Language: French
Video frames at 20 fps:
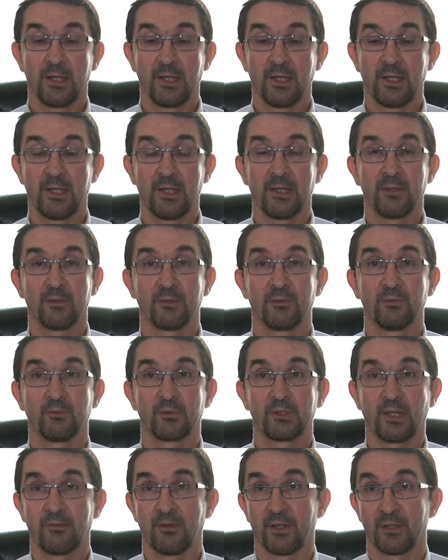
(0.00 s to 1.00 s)
Et nous
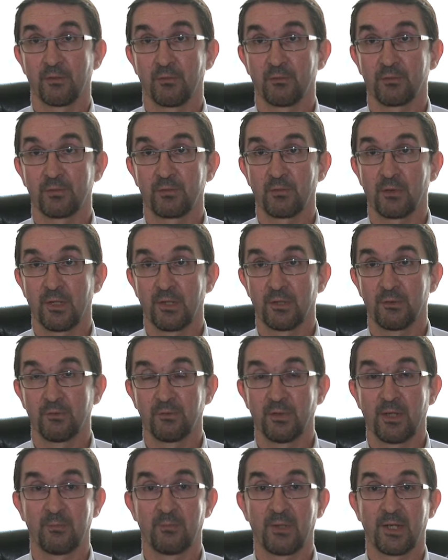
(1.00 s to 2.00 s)
travaillons sur la
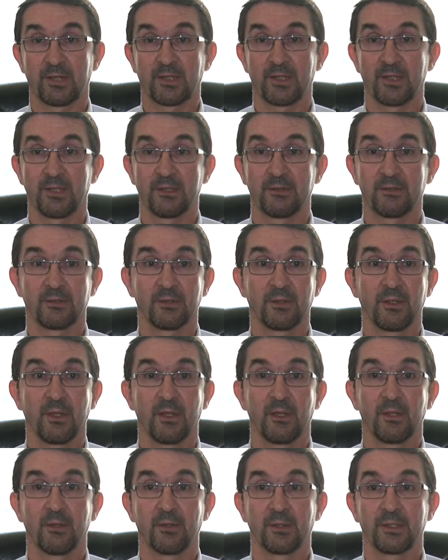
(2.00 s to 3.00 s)
nouvelle plaquette
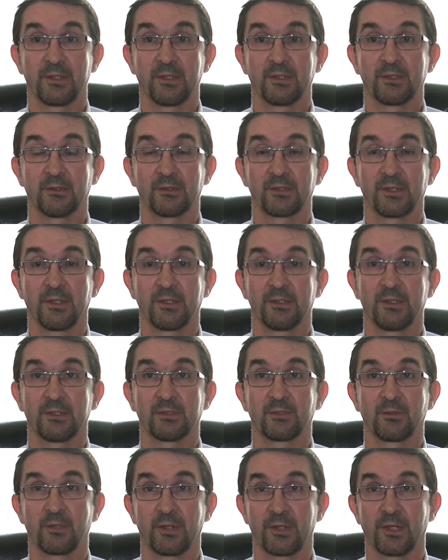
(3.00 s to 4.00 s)
qui est en train
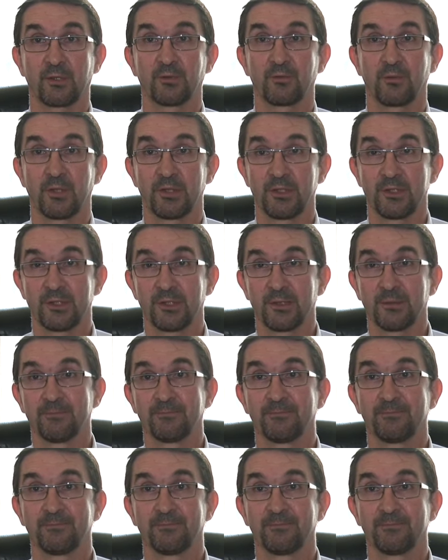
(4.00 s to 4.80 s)
d'être réactualisée.